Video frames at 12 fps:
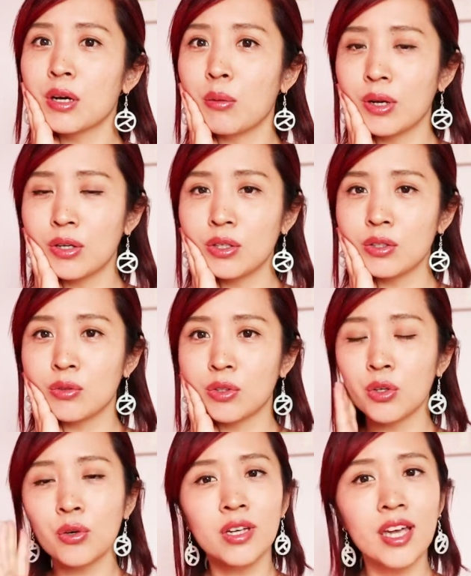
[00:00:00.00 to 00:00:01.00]
びが悪いの
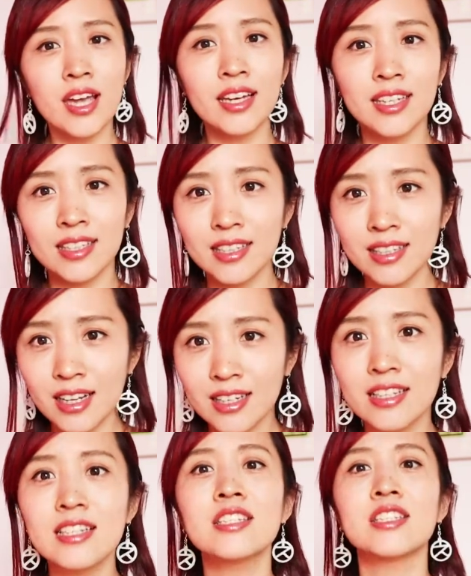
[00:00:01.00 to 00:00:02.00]
余計気にな
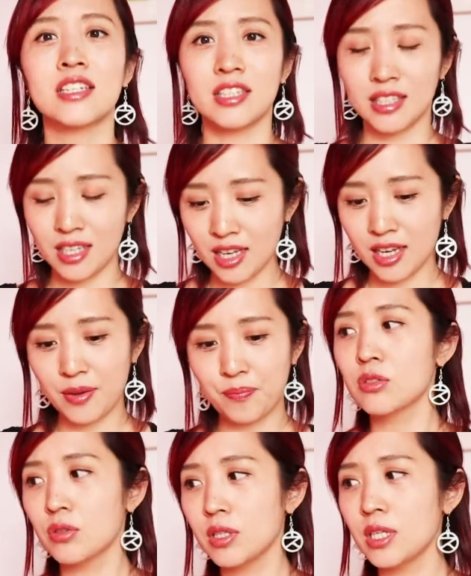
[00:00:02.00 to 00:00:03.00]
りだしちゃって、
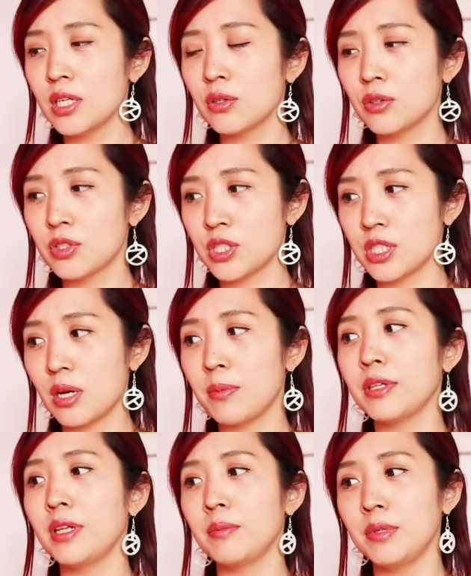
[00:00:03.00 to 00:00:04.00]
それでいろいろ調
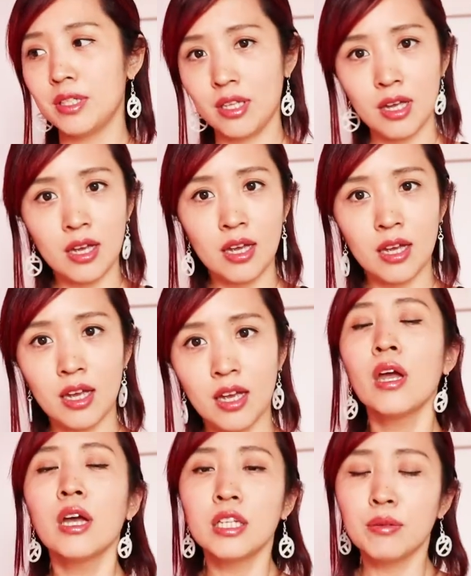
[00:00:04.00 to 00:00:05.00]
べてみて、
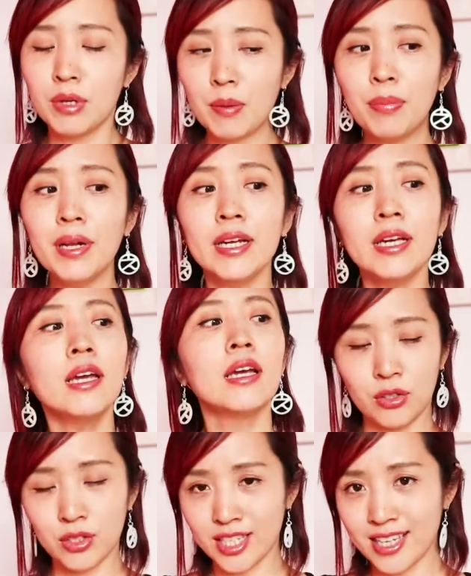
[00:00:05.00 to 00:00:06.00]
でもやっぱり
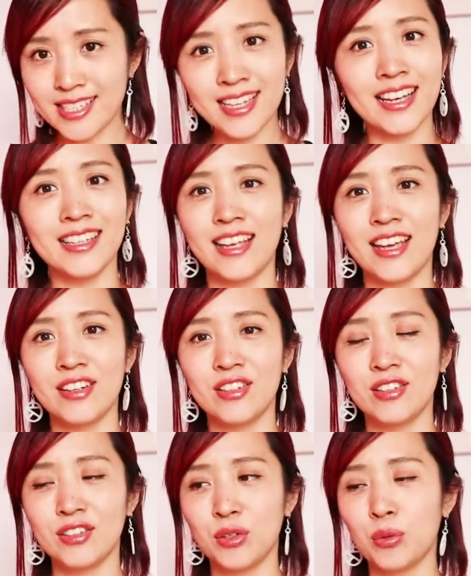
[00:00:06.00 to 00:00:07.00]
矯正したいってい
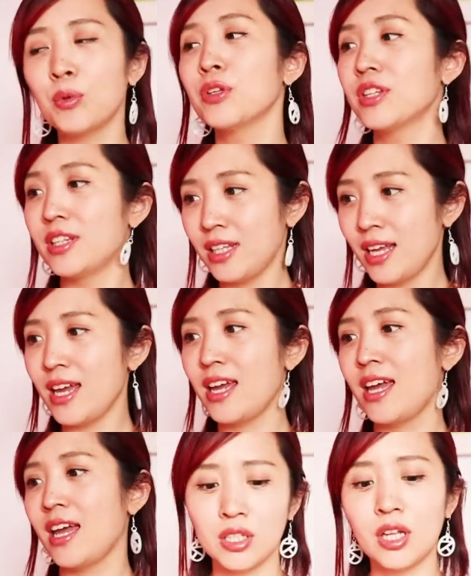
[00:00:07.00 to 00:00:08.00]
う風に思っ
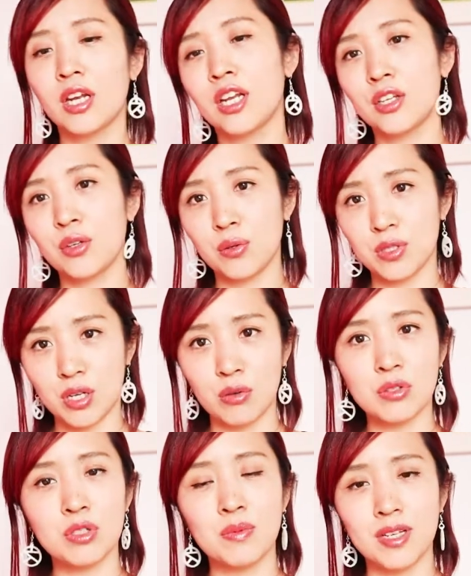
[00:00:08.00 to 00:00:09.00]
てイタリアで矯正
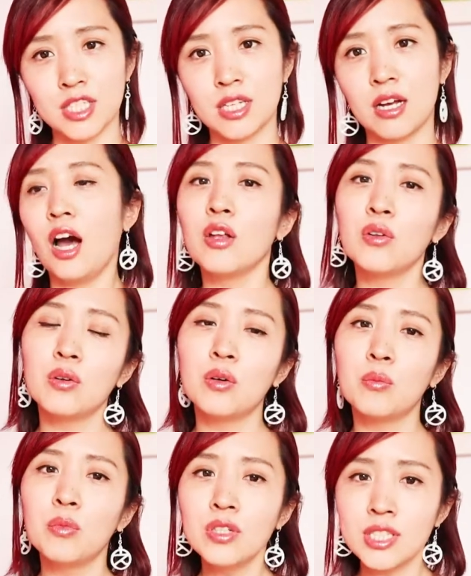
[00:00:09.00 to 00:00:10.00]
をしました。
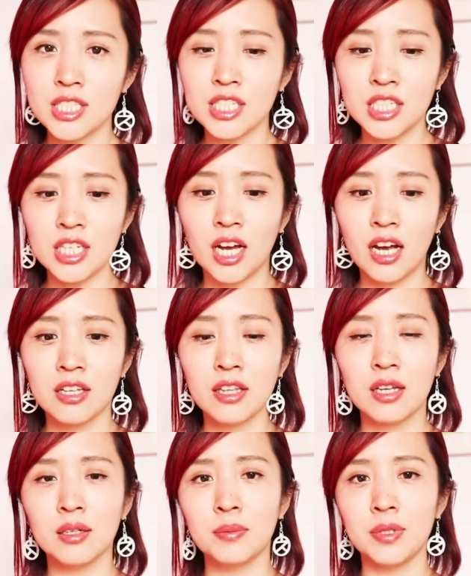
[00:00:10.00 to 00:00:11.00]
もし歯
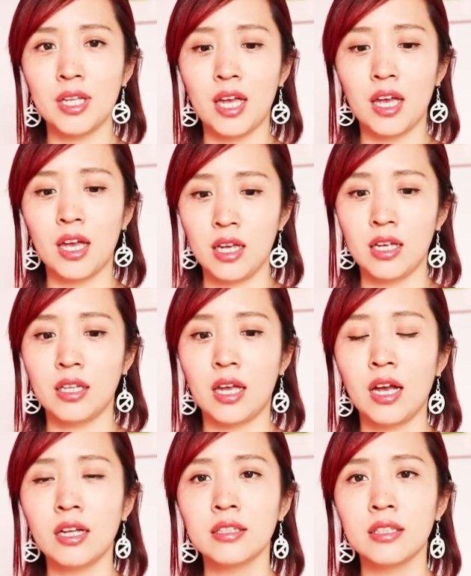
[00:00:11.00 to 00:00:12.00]
並びでね
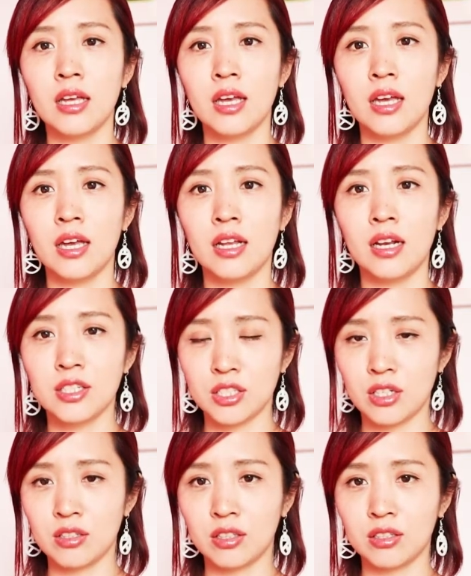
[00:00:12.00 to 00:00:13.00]
悩んでらっ
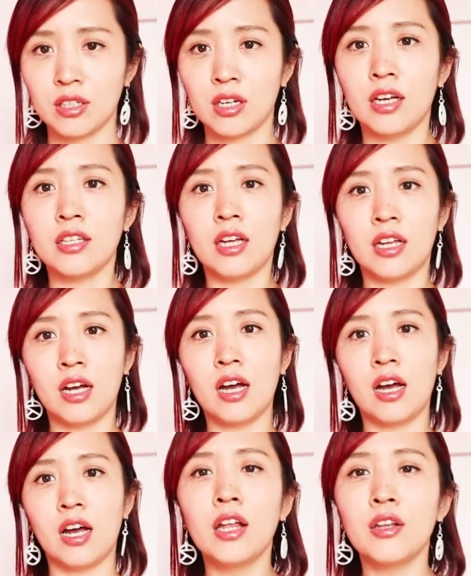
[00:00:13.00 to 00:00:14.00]
しゃる方がいた
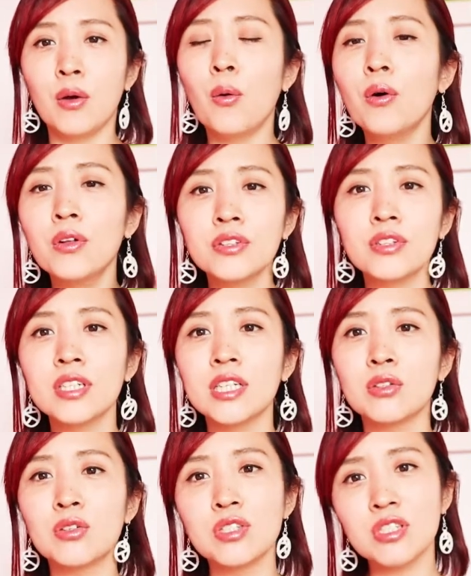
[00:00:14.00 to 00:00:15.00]
ら、本当
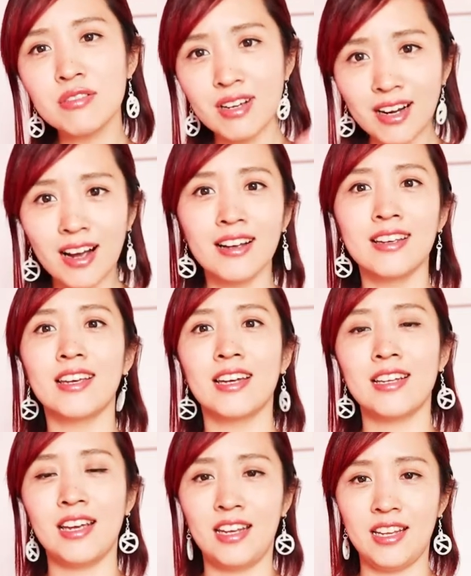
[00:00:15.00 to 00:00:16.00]
に年は関
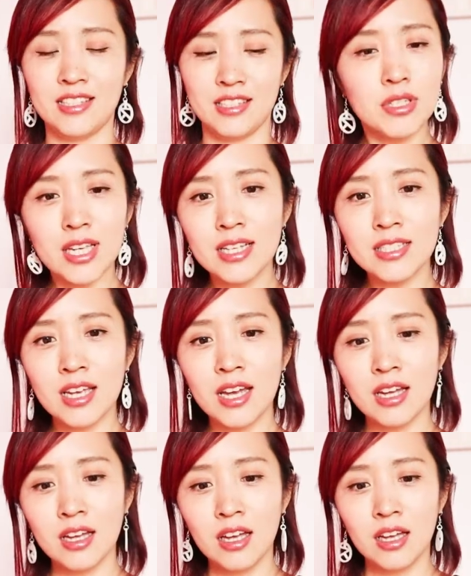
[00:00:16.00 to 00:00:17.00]
係ないです。もう全
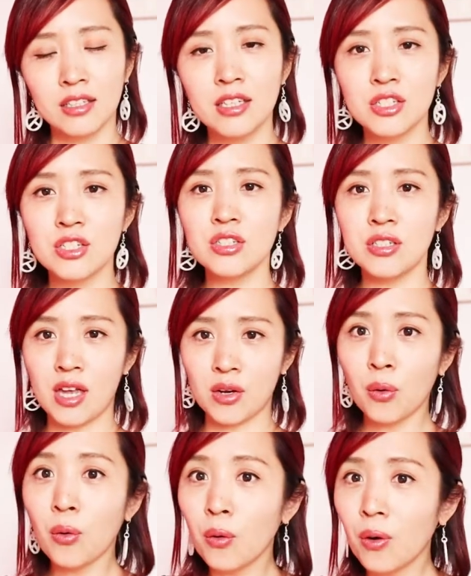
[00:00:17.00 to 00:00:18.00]
然20
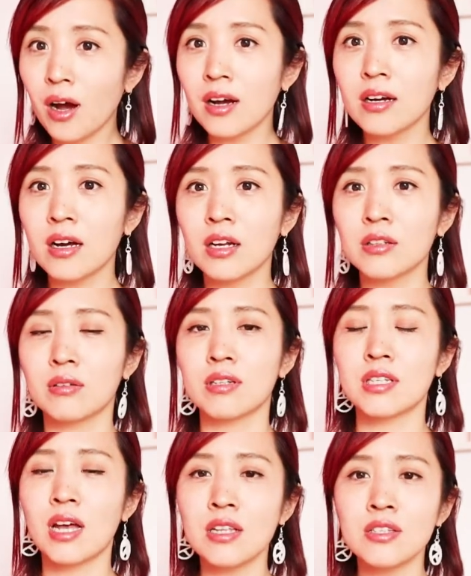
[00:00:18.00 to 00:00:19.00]
代後半からとか
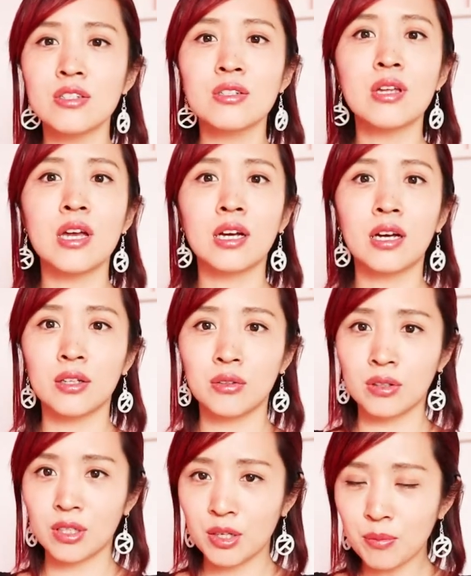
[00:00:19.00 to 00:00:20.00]
30代から
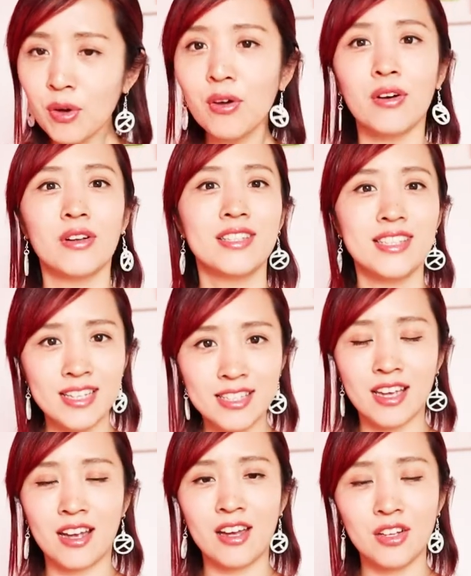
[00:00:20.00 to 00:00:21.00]
とかでも全
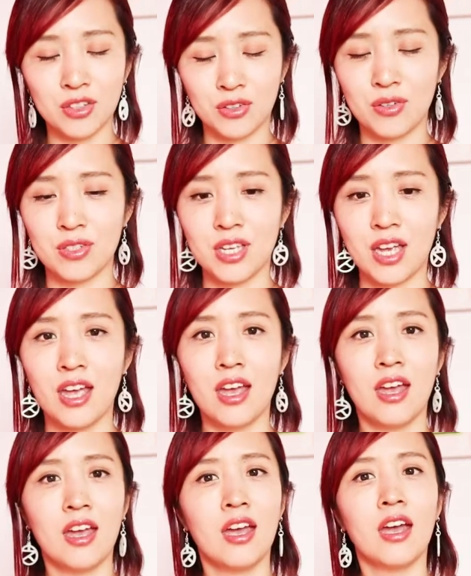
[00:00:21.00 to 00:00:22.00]
然歯の矯正、
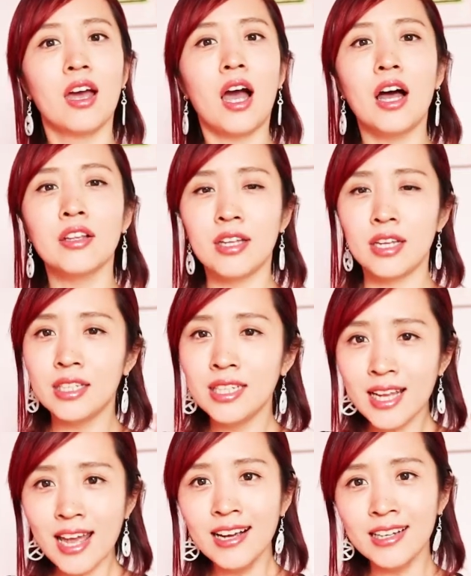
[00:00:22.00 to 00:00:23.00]
2
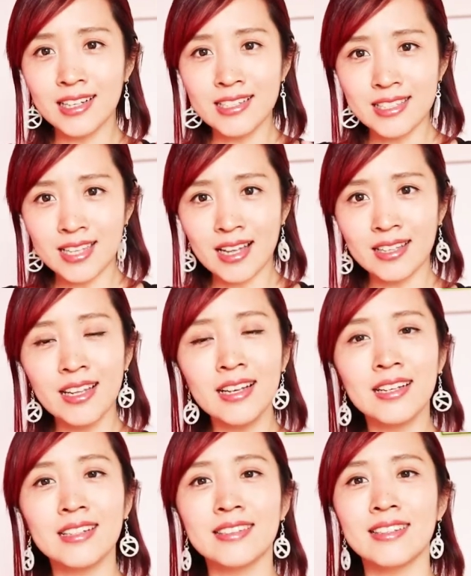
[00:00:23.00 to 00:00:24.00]
年間3
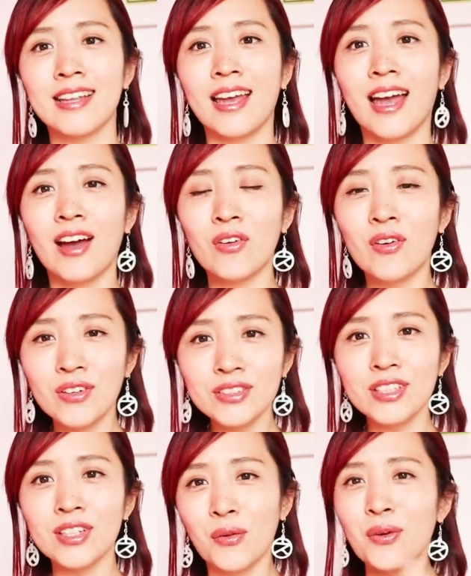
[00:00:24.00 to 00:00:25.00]
年間ってね、
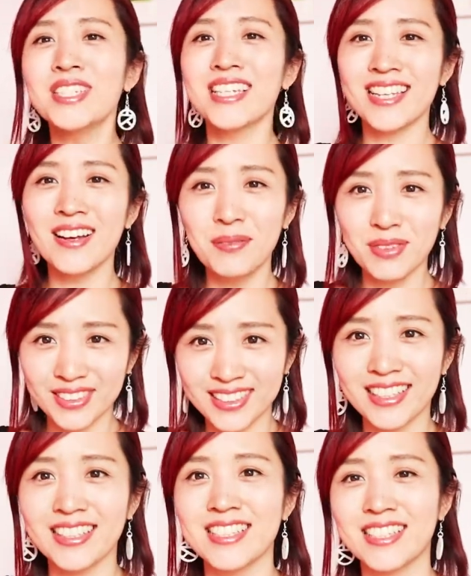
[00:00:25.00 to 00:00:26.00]
本当にお医者さんも
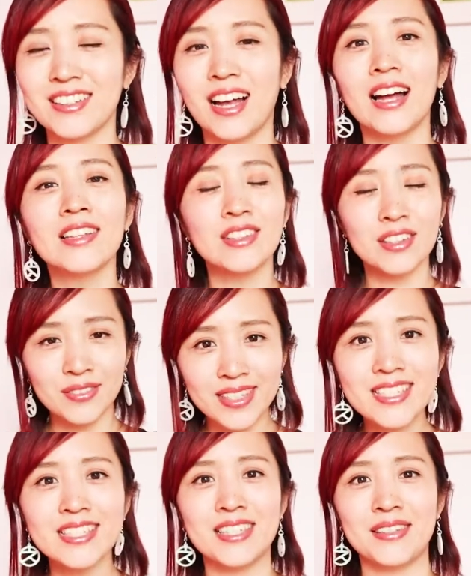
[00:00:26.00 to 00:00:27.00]
言ったんですけど、あっという間
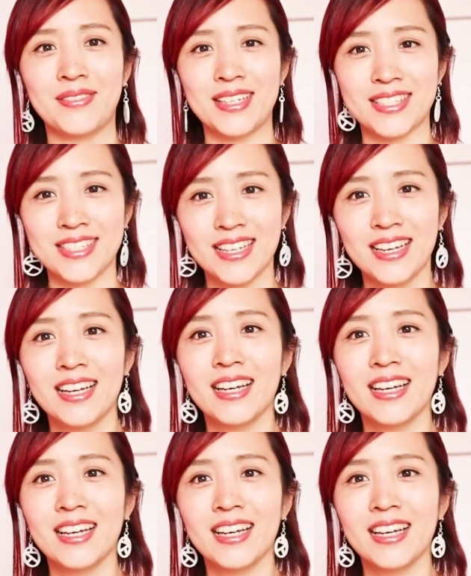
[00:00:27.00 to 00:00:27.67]
に過ぎます。